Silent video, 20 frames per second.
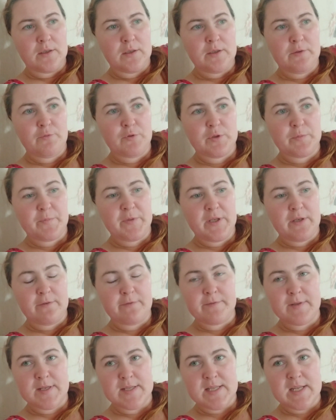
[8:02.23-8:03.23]
И вот мне
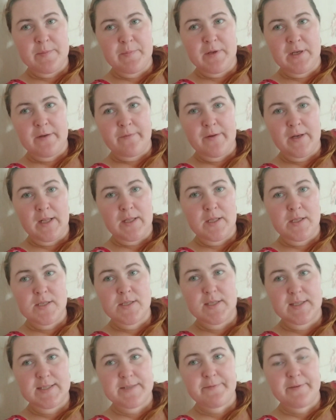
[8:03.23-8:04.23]
на стриме говорят,
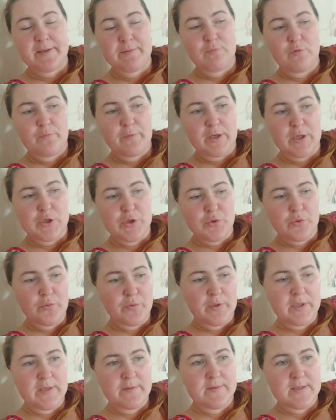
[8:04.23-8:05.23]
идите к своему
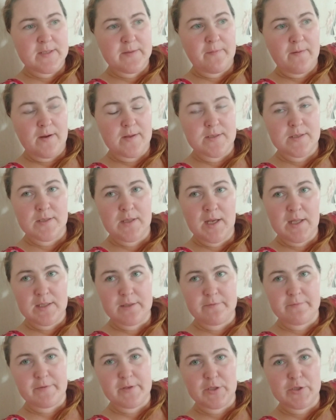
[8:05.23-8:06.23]
врачу или вызывайте на
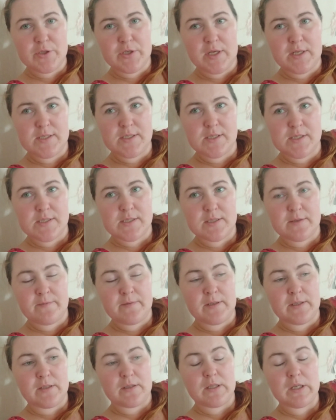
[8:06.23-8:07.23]
дом врача
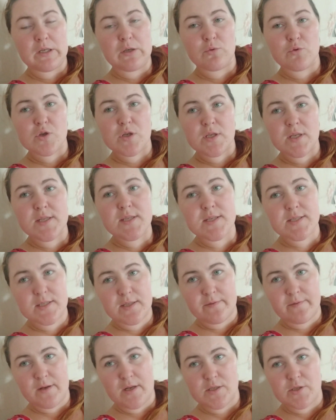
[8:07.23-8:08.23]
детского. Так он уже не
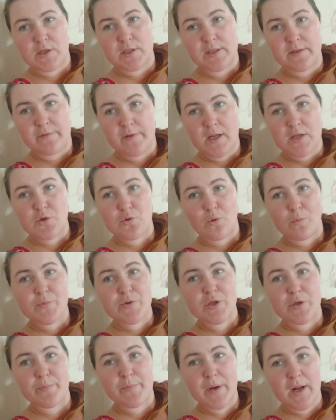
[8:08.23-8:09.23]
детский врач, это врач
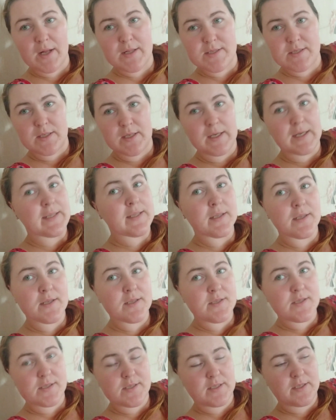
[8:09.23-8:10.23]
общей практики, это не
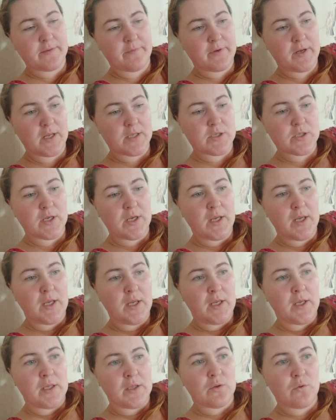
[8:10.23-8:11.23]
детский врач.
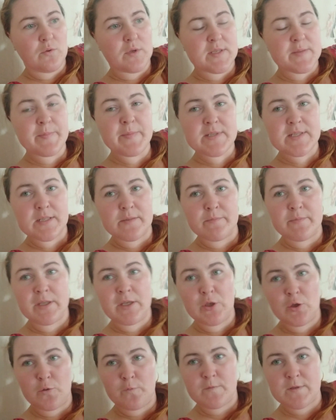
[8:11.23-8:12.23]
Ну и смысл
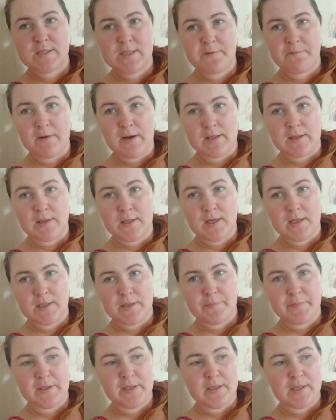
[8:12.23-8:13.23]
мне ее вызывать на
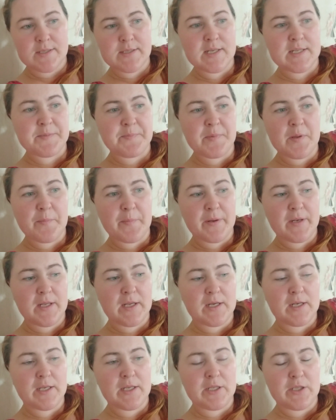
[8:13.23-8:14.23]
дом и не таскать на
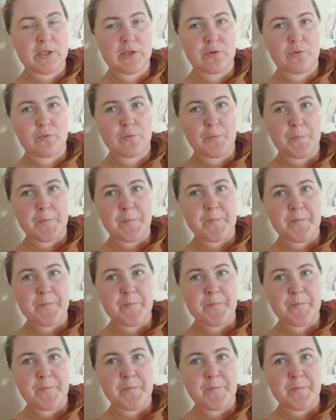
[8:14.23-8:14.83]
поликлинику.